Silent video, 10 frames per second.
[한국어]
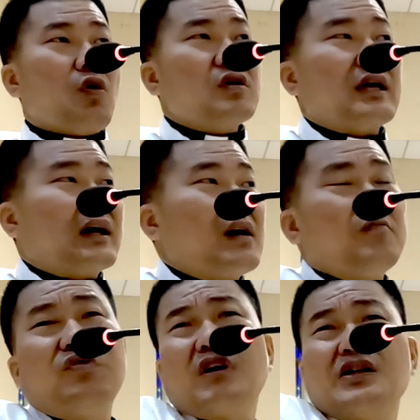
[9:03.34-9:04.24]
노끈
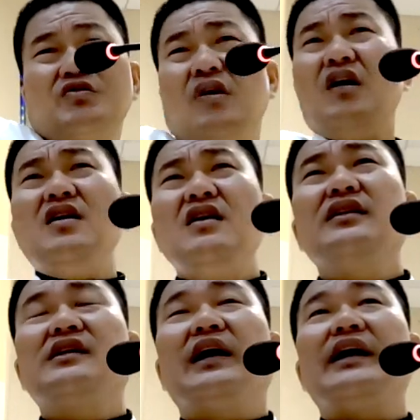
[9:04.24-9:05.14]
하나를 풀어가지고
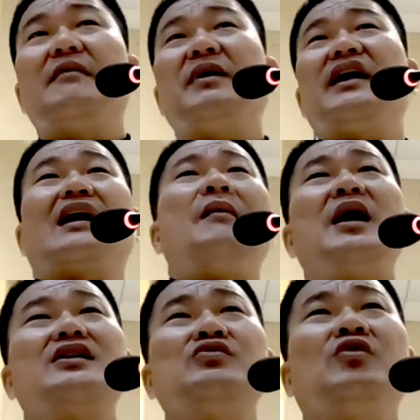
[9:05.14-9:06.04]
얼른 그 아이의 팔에
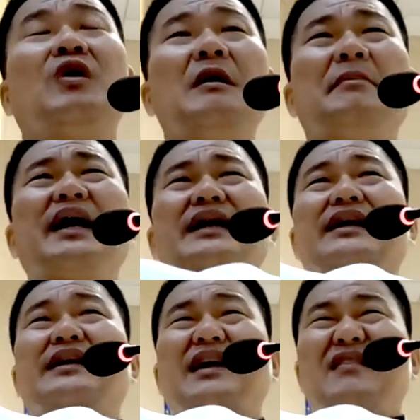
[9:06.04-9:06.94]
감아가지고
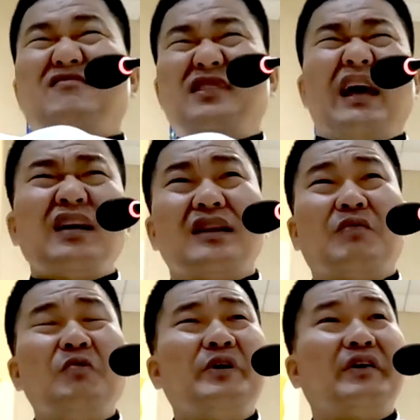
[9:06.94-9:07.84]
팔에 이렇게 땡기다
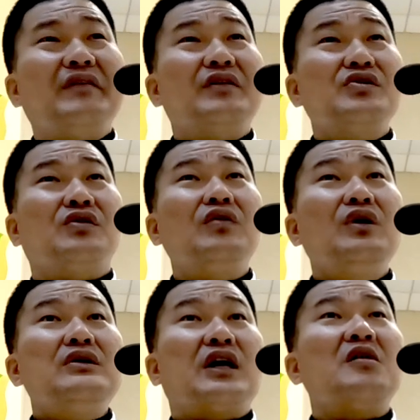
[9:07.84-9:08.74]
보면 그죠?
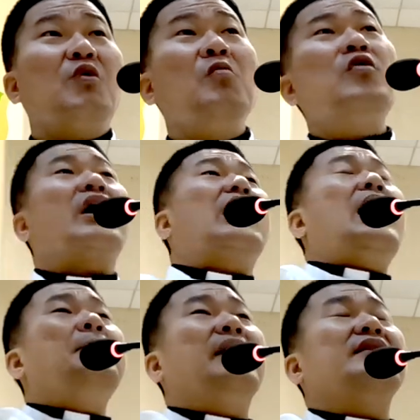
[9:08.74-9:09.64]
자기 몸무게가
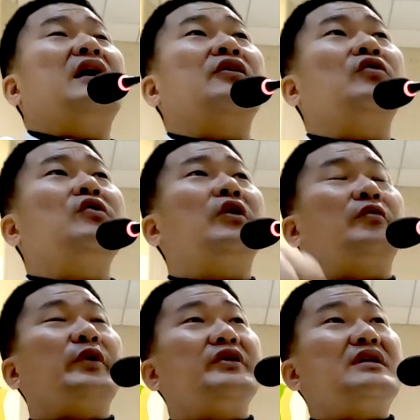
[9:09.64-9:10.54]
한 팔에 당겨
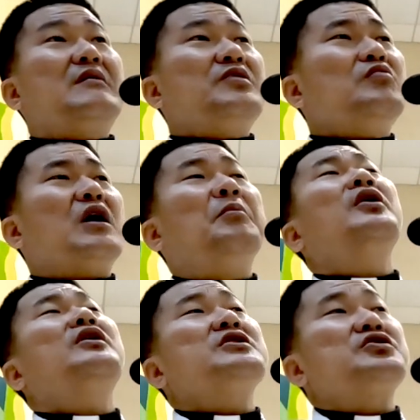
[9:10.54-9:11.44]
올려면 피부가
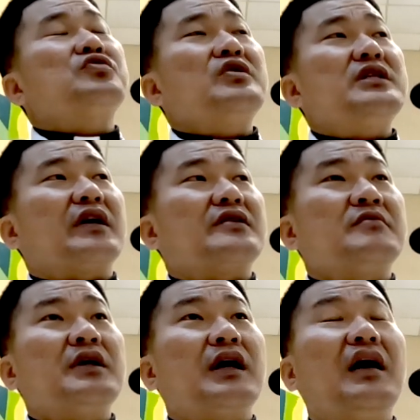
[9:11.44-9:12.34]
벗겨질 수도 있지
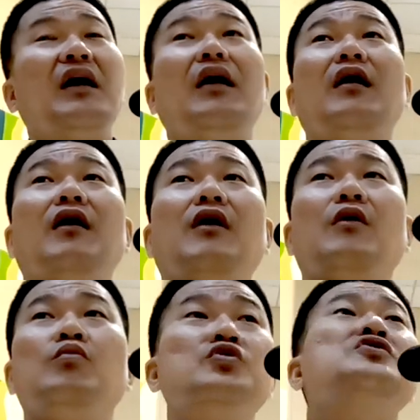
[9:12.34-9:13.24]
않겠습니까?
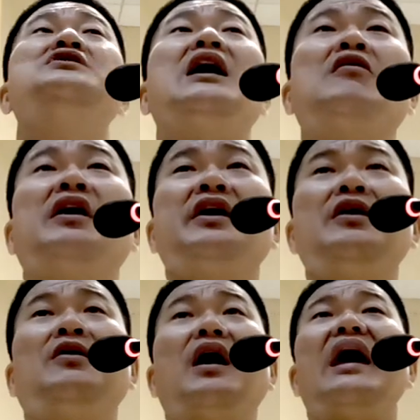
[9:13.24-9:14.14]
무슨
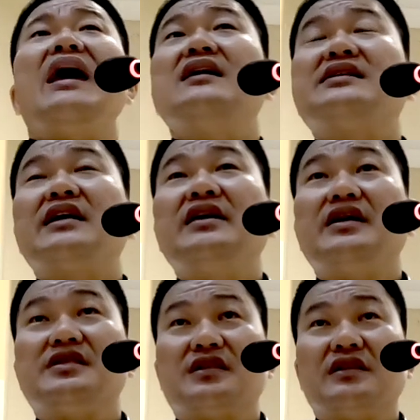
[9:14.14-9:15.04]
상관이에요? 애를
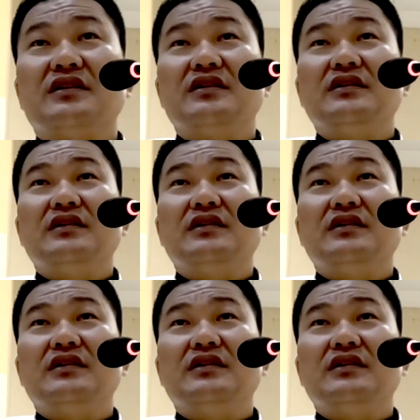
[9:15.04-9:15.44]
살려야지.